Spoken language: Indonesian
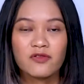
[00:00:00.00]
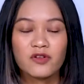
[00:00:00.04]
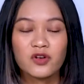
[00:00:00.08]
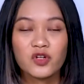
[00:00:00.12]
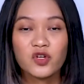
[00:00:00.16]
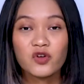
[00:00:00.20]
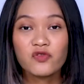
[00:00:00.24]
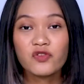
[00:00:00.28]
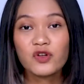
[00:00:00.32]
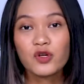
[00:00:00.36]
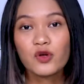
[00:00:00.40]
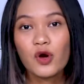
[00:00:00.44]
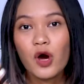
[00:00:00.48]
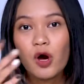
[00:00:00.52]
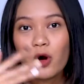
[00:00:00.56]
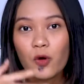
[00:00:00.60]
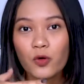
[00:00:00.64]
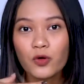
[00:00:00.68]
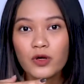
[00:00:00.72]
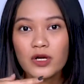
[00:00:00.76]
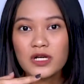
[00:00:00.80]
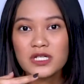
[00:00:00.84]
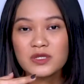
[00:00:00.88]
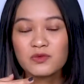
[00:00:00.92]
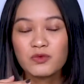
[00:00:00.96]
video-video
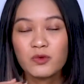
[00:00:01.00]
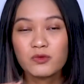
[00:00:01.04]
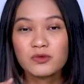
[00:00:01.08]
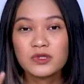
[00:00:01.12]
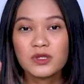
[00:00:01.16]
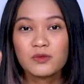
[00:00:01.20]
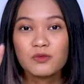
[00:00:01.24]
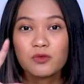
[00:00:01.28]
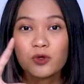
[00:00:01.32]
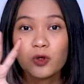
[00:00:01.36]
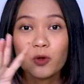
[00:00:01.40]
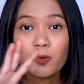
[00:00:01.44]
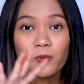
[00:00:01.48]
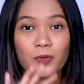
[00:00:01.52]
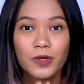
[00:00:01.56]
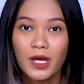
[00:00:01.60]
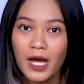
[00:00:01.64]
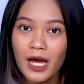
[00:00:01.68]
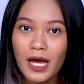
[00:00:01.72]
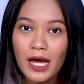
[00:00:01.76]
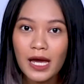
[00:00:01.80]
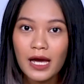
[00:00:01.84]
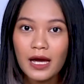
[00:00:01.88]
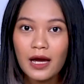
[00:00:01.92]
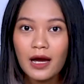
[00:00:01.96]
aku dari
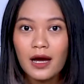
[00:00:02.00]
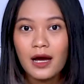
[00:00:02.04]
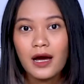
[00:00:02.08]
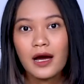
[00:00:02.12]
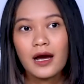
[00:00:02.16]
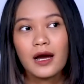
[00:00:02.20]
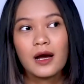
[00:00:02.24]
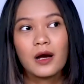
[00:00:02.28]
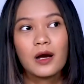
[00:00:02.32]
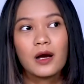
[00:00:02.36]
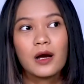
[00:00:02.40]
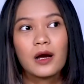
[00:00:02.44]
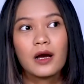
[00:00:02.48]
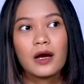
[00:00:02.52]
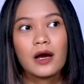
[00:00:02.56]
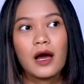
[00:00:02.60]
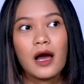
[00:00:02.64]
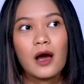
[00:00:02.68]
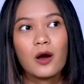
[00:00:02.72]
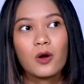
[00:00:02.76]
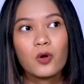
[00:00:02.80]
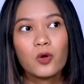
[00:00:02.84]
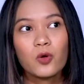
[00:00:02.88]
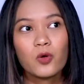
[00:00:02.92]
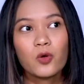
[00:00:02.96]
sebelum-sebelumnya, uh,
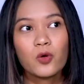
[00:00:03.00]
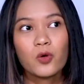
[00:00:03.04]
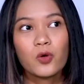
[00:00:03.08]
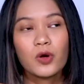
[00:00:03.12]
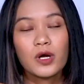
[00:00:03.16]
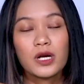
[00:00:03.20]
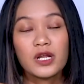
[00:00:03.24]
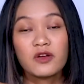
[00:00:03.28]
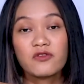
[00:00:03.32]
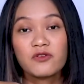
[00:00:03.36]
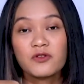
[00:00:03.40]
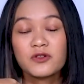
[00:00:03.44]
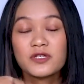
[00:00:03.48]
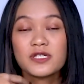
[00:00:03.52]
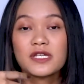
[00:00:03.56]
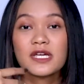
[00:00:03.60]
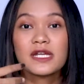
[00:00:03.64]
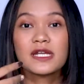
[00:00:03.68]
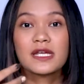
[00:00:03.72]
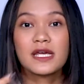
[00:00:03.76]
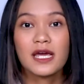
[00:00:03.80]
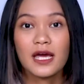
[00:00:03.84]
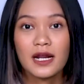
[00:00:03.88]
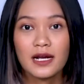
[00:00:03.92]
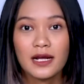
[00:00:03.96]
aku review
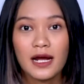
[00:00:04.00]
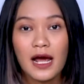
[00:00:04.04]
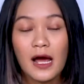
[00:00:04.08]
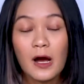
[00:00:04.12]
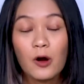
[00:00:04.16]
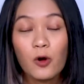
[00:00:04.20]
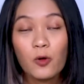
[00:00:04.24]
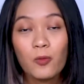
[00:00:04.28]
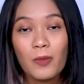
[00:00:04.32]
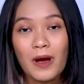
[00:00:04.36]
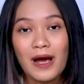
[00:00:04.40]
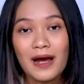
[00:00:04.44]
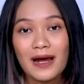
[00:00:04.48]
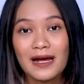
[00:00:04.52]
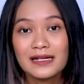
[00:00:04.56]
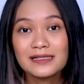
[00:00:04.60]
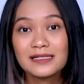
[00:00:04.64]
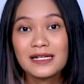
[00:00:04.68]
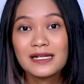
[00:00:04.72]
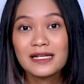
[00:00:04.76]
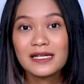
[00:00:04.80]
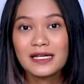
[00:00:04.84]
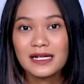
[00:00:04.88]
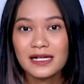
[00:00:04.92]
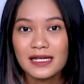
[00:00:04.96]
skincare yang aku pakai
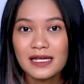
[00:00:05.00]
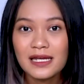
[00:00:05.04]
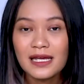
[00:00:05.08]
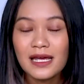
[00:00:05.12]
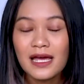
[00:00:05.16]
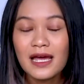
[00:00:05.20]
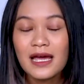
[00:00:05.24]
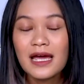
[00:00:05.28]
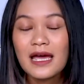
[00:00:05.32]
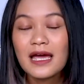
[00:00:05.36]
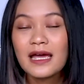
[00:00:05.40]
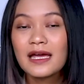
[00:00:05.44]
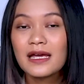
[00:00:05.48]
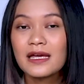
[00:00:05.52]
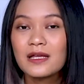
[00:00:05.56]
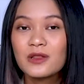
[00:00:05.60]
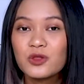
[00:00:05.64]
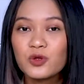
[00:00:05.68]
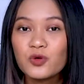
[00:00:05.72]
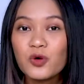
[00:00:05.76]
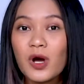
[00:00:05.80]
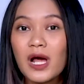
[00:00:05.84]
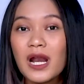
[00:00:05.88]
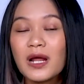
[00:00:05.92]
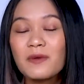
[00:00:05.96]
sendiri,
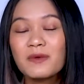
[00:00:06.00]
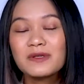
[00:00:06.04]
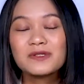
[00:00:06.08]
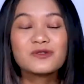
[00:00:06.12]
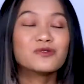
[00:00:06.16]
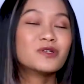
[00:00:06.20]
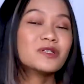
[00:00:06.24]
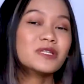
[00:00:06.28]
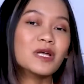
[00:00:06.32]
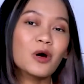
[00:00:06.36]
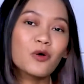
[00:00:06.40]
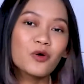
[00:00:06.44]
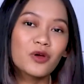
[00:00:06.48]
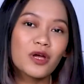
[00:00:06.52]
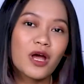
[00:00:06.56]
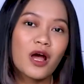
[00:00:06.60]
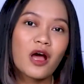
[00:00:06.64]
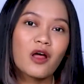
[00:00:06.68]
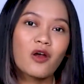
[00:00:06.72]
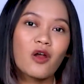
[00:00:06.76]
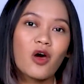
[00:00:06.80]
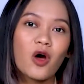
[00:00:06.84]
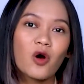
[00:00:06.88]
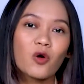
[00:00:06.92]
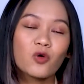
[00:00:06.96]
itu kalian pasti udah tahu ya
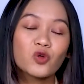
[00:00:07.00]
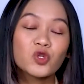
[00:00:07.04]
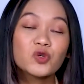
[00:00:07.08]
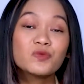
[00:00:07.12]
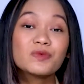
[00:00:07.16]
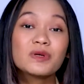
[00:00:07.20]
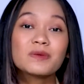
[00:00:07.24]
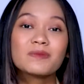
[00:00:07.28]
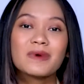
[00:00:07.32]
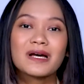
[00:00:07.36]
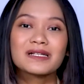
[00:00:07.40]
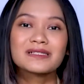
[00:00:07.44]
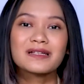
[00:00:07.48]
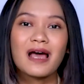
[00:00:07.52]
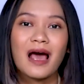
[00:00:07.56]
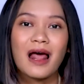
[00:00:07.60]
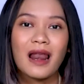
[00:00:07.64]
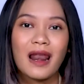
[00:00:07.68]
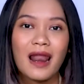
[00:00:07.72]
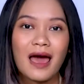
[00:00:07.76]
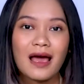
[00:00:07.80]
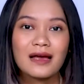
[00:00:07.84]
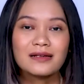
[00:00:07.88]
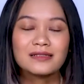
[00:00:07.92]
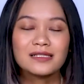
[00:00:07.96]
kalau aku tuh
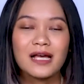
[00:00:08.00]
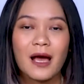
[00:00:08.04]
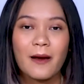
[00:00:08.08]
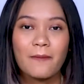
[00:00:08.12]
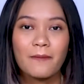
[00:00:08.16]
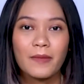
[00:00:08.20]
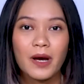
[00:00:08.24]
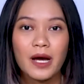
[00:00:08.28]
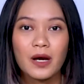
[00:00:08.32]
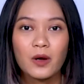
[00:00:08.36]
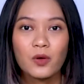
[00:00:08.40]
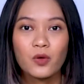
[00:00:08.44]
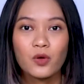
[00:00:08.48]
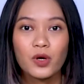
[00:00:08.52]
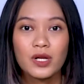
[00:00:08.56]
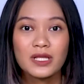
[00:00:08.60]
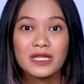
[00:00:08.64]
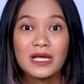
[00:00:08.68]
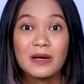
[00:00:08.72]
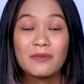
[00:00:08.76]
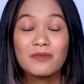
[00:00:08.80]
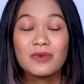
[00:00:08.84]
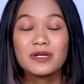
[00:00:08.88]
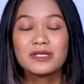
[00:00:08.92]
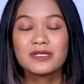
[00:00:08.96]
bermasalah sama kulit
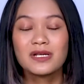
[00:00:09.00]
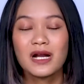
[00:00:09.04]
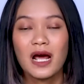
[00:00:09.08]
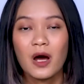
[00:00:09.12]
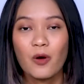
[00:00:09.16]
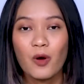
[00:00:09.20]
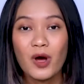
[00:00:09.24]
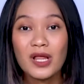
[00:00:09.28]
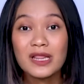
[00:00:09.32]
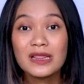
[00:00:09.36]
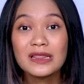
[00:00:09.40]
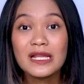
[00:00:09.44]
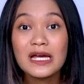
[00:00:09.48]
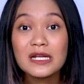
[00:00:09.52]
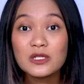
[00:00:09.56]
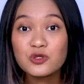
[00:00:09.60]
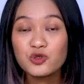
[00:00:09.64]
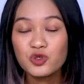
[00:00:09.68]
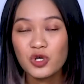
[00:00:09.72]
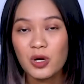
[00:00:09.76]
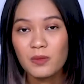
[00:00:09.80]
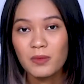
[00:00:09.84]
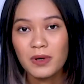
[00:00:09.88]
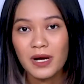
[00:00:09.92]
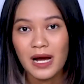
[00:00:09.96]
yang berjerawat dan
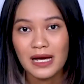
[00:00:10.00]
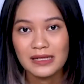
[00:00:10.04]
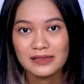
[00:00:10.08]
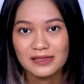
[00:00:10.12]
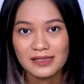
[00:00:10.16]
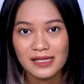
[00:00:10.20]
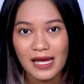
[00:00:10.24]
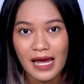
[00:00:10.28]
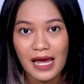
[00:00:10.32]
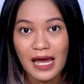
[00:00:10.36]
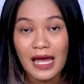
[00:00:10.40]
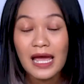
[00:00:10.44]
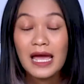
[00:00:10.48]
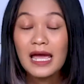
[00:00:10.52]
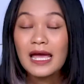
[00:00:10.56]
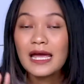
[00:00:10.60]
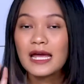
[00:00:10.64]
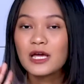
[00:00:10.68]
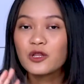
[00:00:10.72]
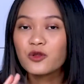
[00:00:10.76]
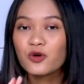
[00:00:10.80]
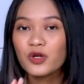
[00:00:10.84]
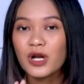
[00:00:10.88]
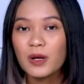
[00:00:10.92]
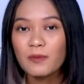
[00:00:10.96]
juga bekasnya.
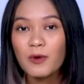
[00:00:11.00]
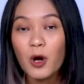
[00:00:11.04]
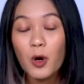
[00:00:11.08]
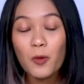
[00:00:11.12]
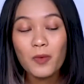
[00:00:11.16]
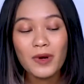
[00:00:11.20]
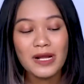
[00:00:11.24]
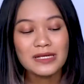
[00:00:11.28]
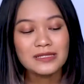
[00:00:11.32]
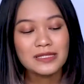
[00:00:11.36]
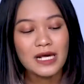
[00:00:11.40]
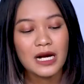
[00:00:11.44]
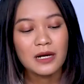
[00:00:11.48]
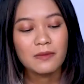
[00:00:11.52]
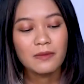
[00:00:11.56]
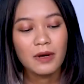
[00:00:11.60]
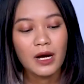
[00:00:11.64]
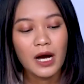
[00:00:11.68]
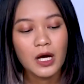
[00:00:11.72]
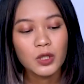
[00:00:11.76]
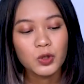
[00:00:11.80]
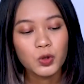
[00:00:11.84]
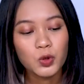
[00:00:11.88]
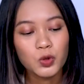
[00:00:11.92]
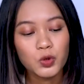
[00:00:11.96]
Itu kenapa aku penasaran
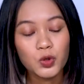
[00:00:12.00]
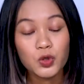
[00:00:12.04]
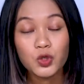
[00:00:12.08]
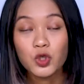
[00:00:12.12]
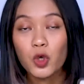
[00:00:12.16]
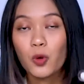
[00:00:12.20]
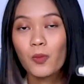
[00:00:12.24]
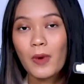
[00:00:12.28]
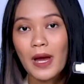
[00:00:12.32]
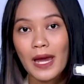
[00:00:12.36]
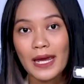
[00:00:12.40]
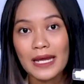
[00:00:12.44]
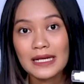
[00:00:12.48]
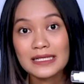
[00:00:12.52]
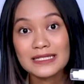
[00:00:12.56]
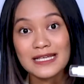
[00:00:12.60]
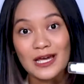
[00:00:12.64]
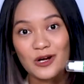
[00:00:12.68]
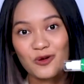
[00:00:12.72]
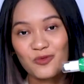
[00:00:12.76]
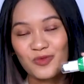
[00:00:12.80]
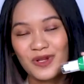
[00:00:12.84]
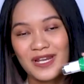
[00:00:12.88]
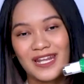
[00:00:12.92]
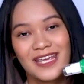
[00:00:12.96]
banget untuk nyobain
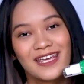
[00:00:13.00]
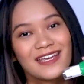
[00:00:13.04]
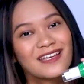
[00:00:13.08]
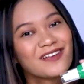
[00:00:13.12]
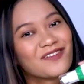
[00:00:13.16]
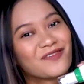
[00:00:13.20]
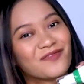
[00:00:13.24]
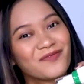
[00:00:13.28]
serum ini.